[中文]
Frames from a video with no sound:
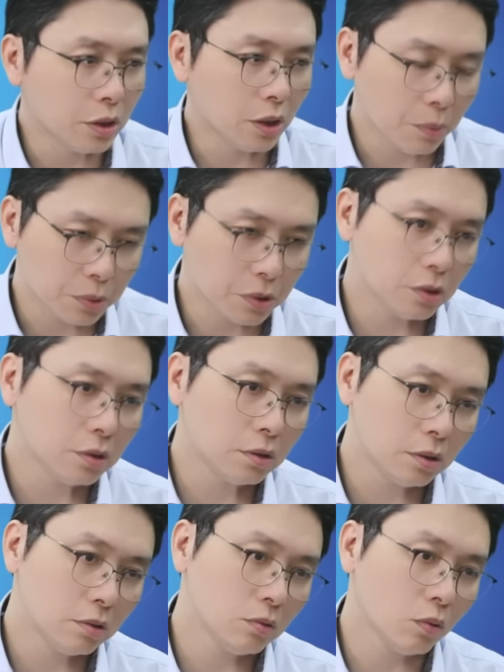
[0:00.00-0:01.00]
那不是
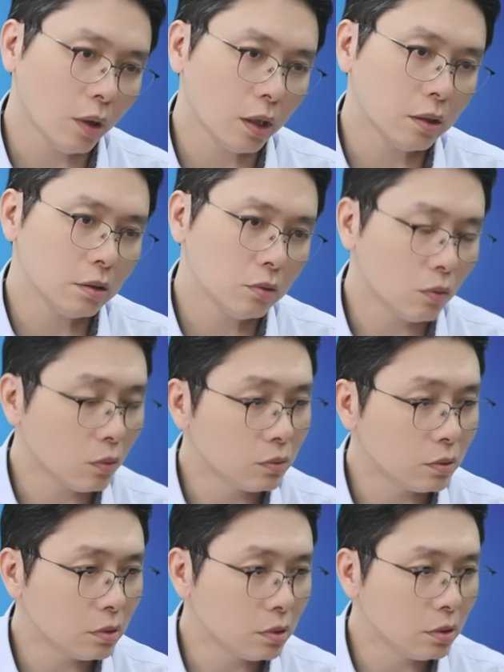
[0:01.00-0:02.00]
一千两百多家，